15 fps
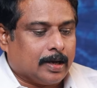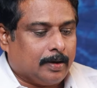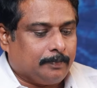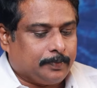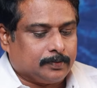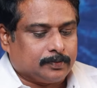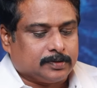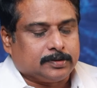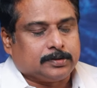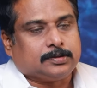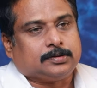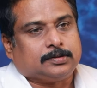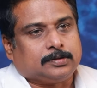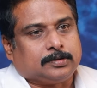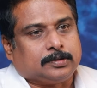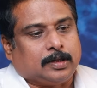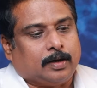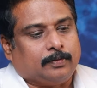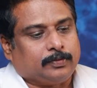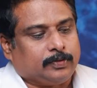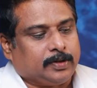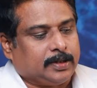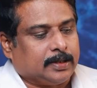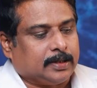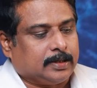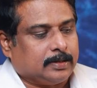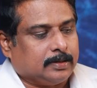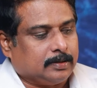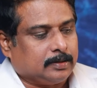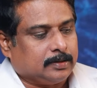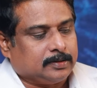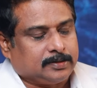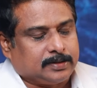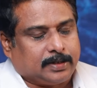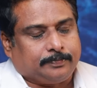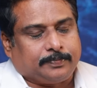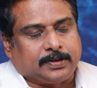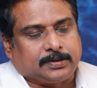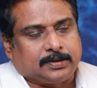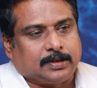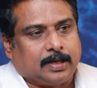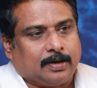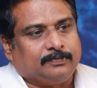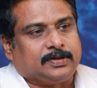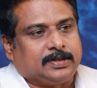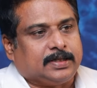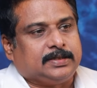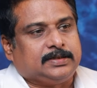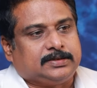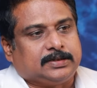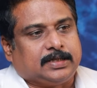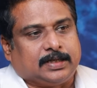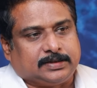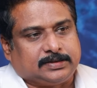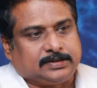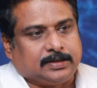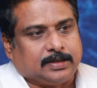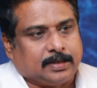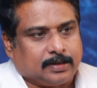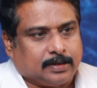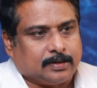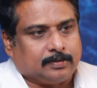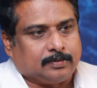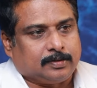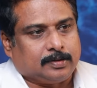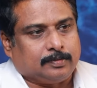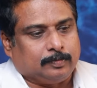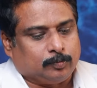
அப்போ வந்து அவருடைய திரைப்படத்தில் அவர் நடித்து கடைசியாக அவர்